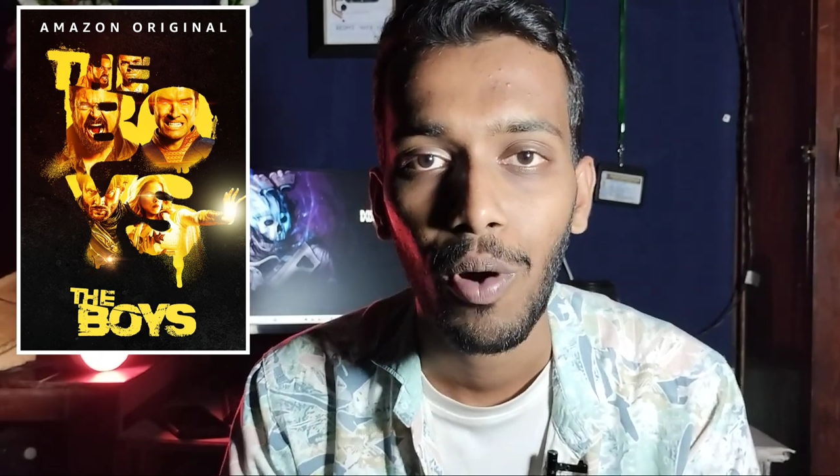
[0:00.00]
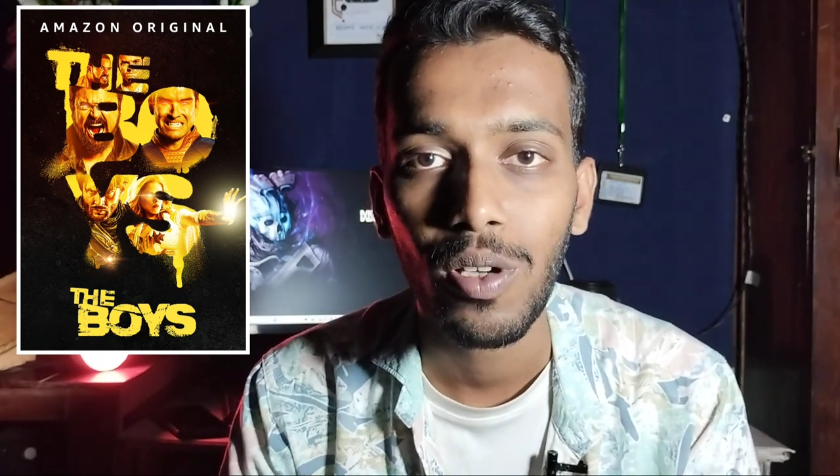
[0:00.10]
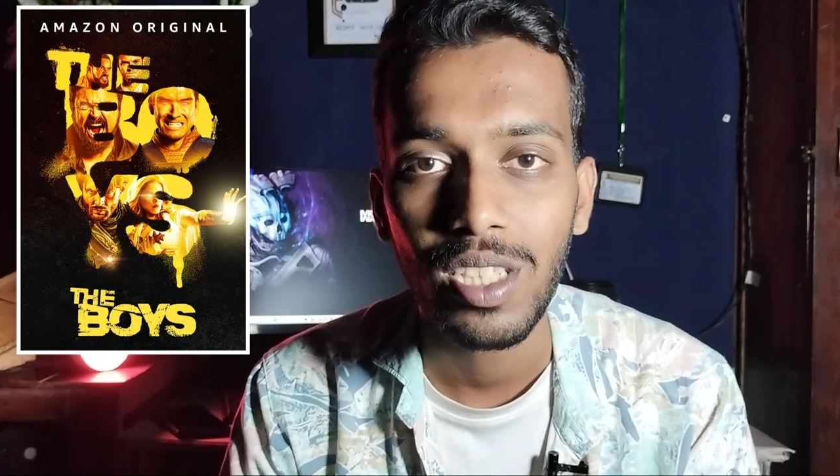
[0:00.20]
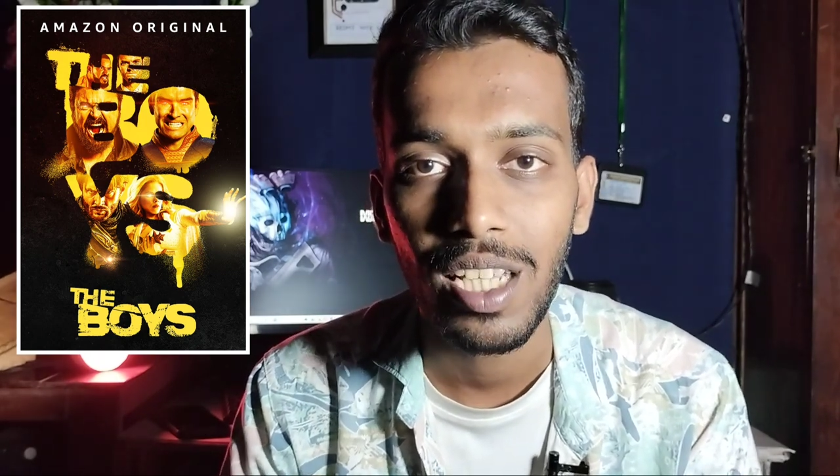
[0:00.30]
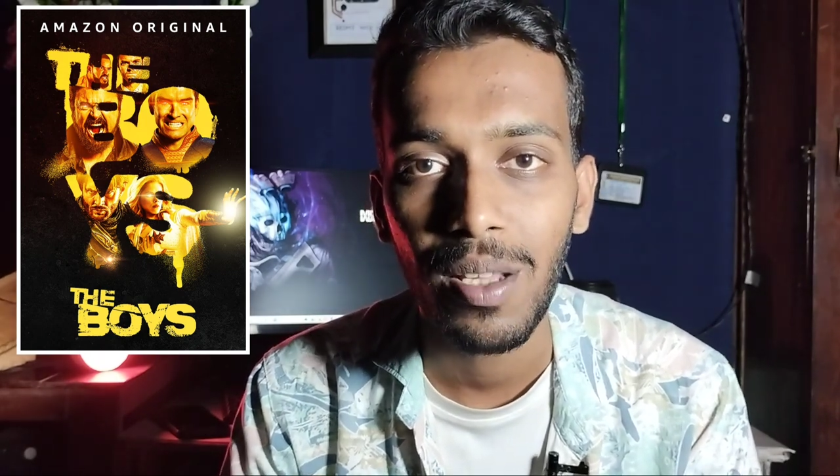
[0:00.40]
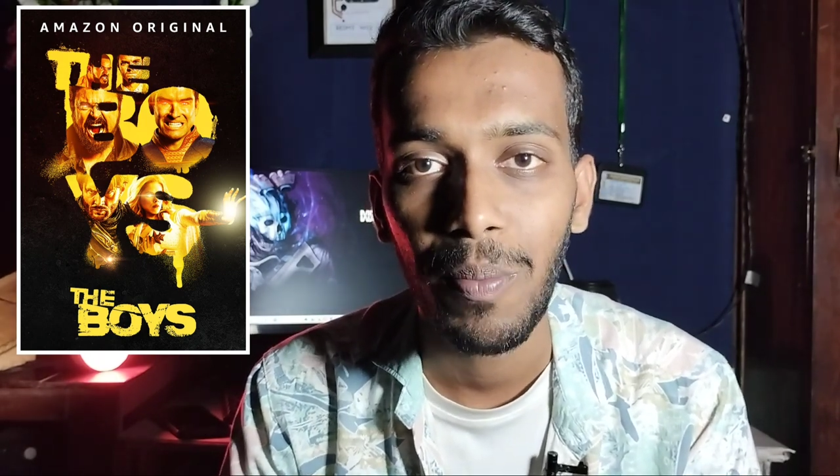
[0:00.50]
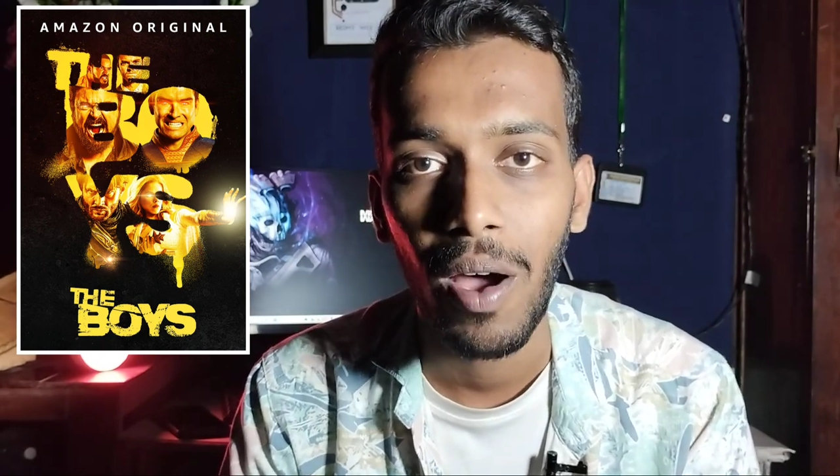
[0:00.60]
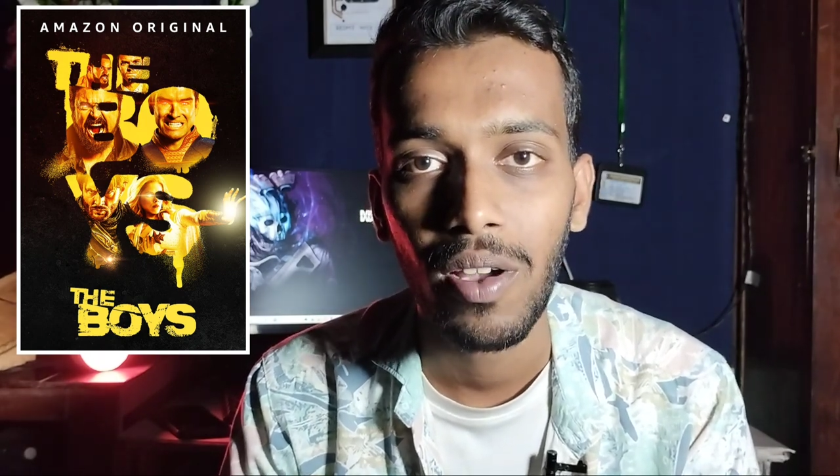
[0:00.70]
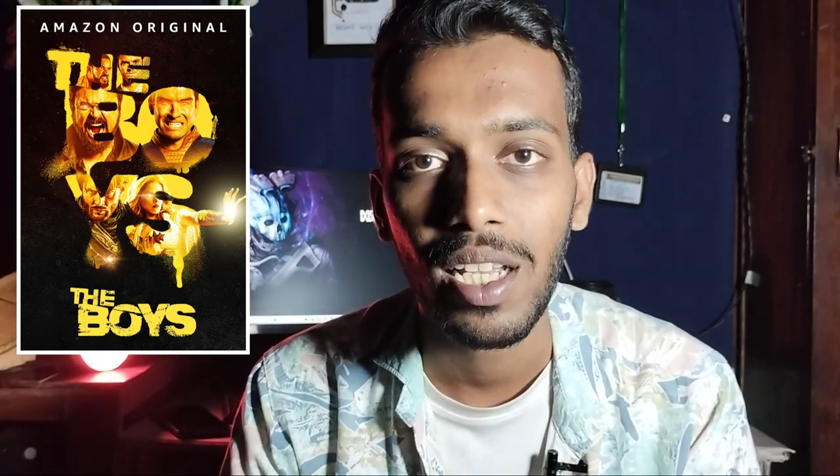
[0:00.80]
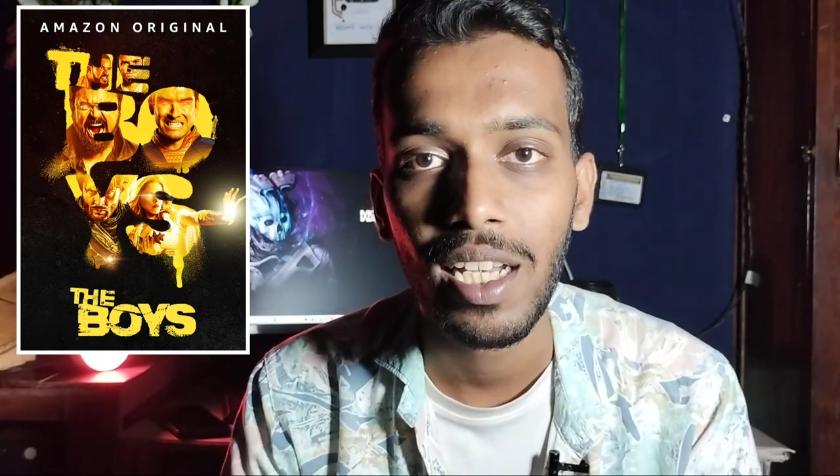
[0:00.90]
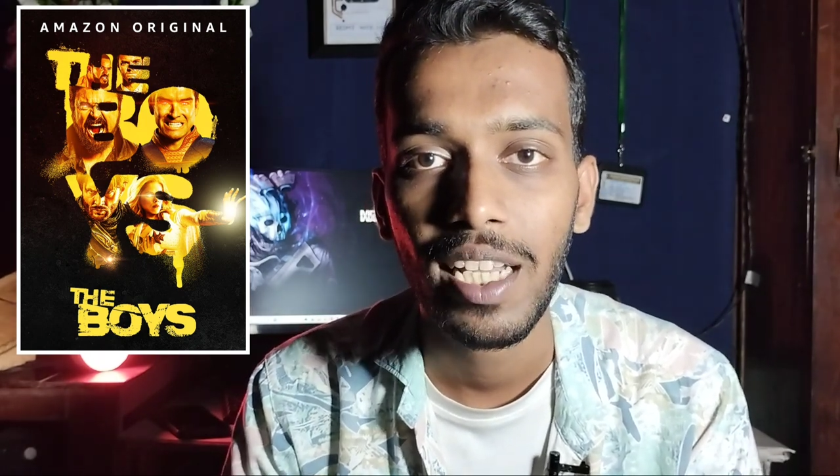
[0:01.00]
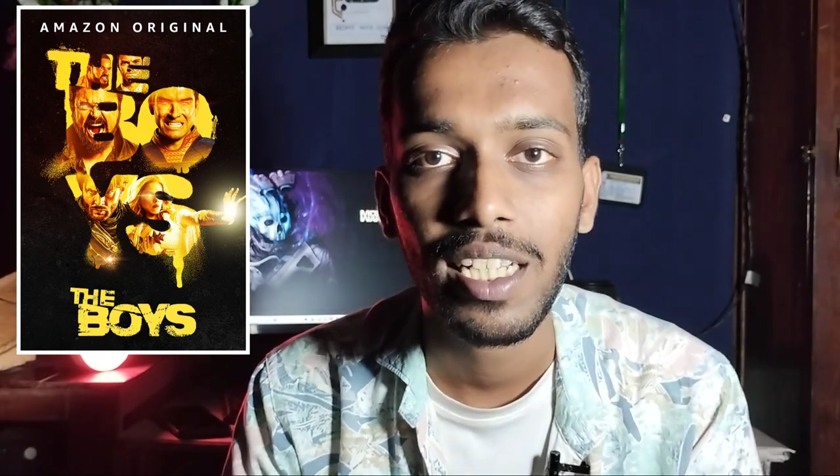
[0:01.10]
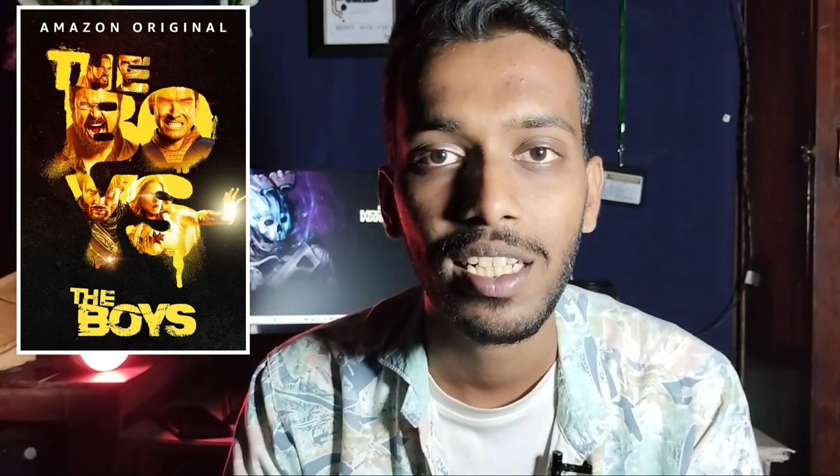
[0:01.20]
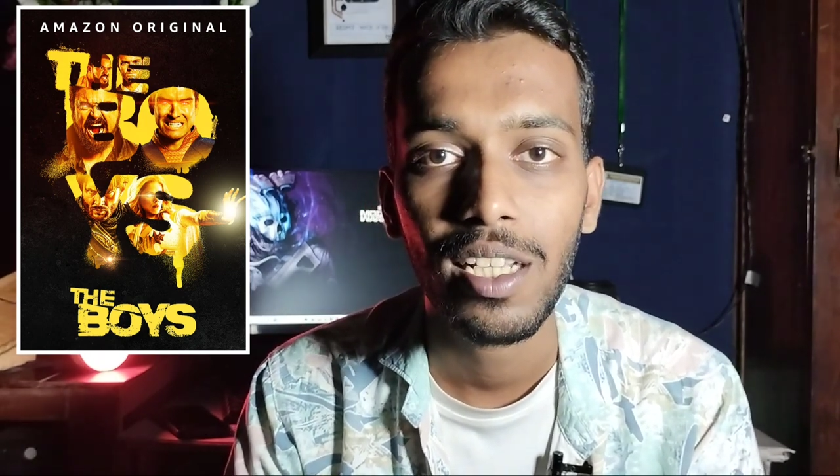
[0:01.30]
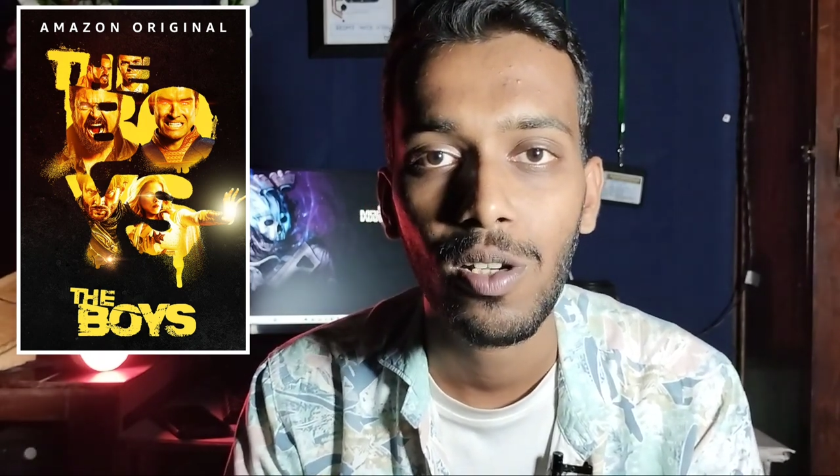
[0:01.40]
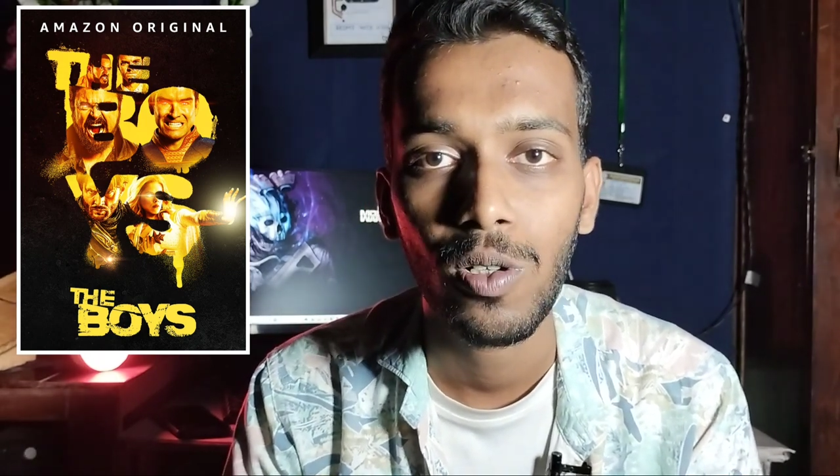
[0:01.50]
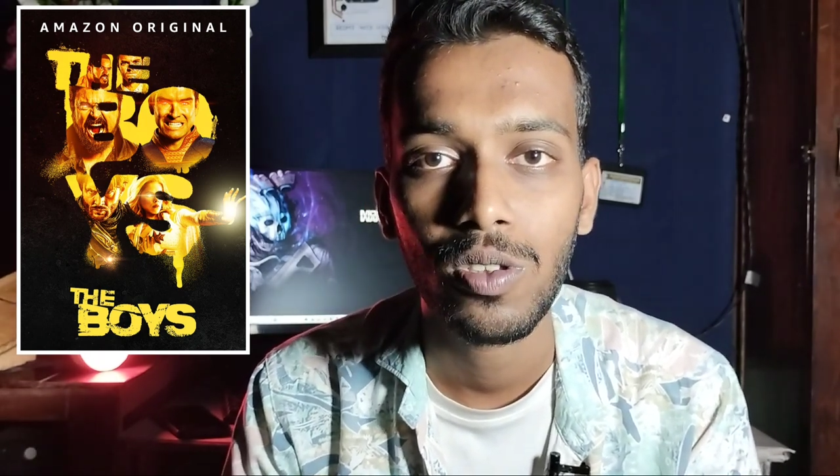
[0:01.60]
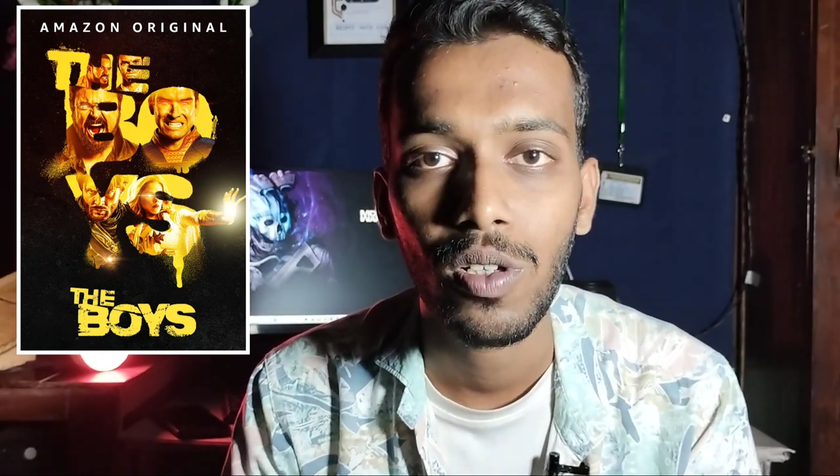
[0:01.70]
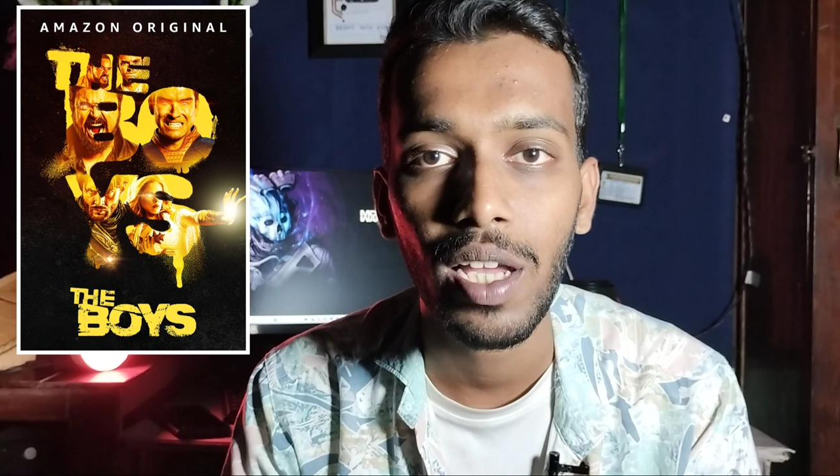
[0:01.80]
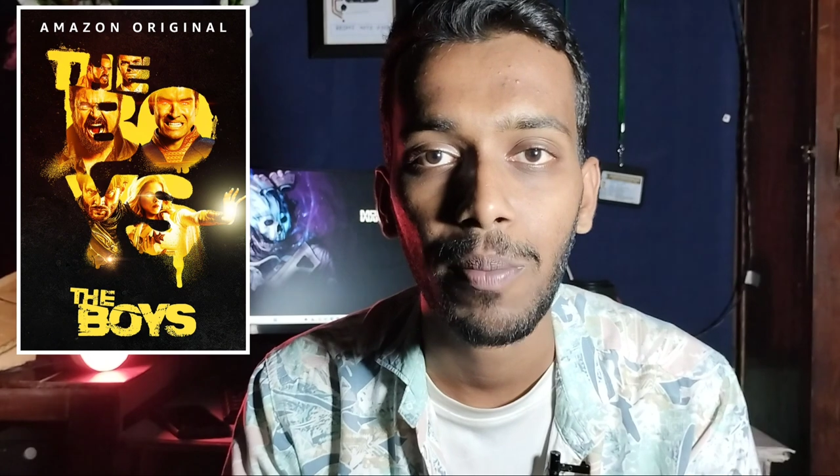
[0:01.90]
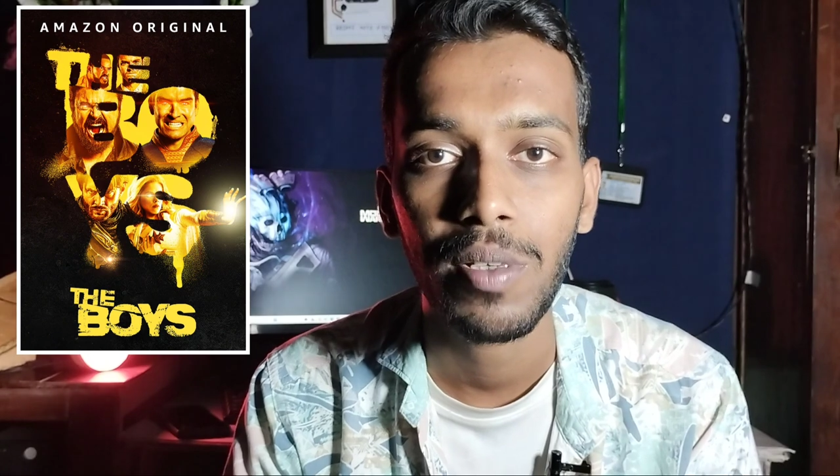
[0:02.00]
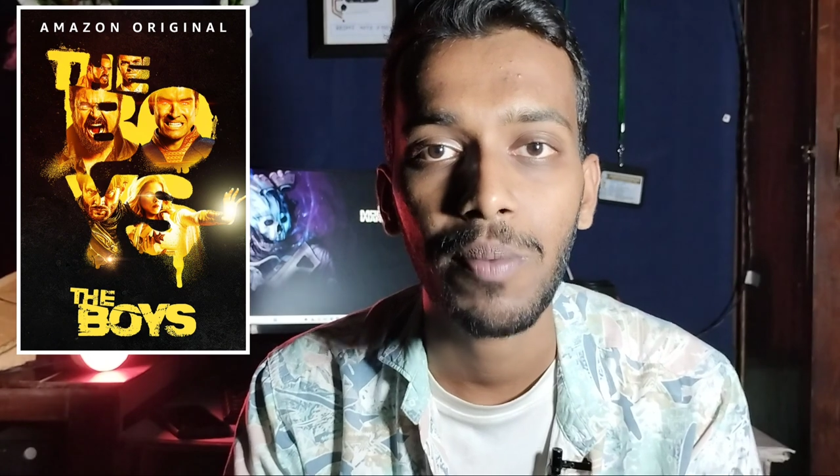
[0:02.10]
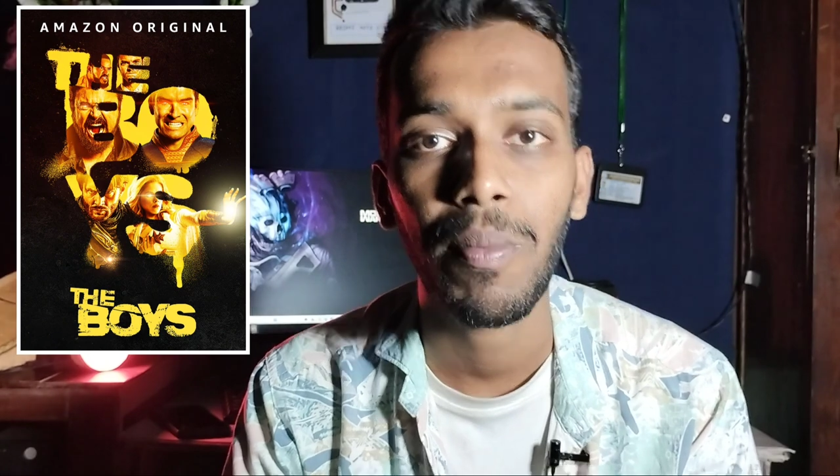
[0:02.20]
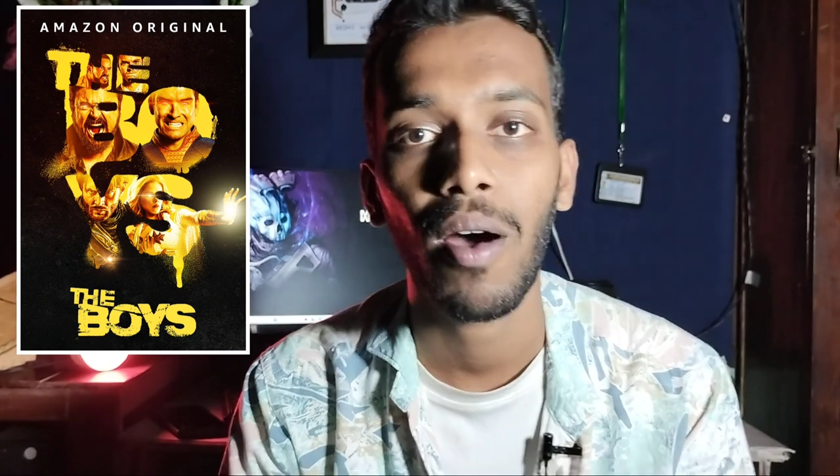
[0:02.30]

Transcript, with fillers: बहुत ज़्यादा पावर है लेकिन ये लोग जो है अपने